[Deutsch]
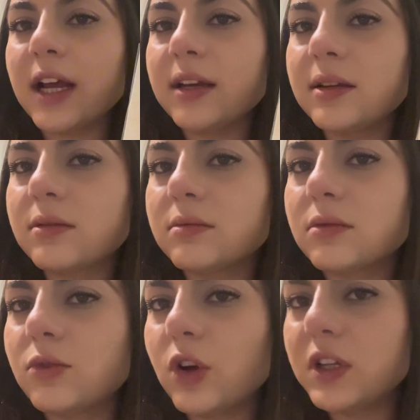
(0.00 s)
Eigentlich
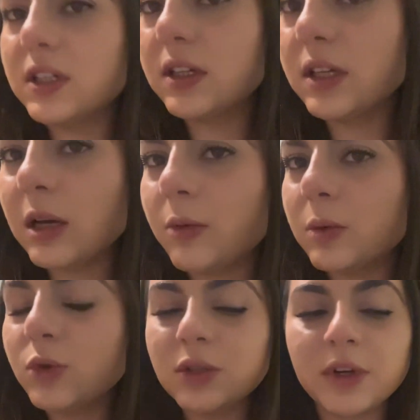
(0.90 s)
wollte ich die nicht, aber
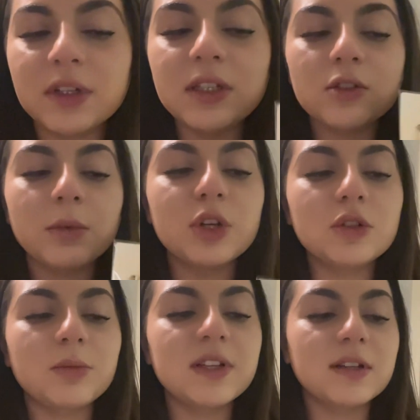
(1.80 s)
meine Mutter fand die zum
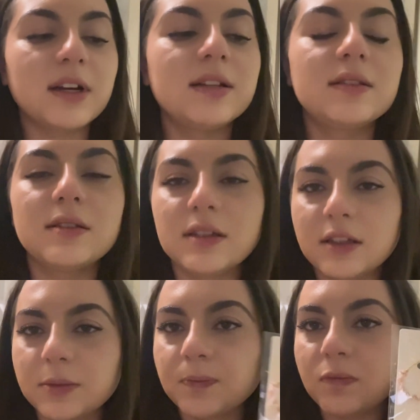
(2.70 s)
Beispiel besser als
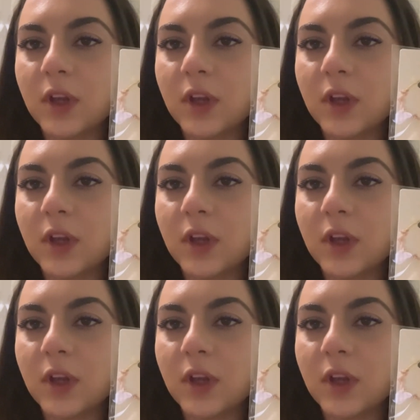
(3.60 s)
die.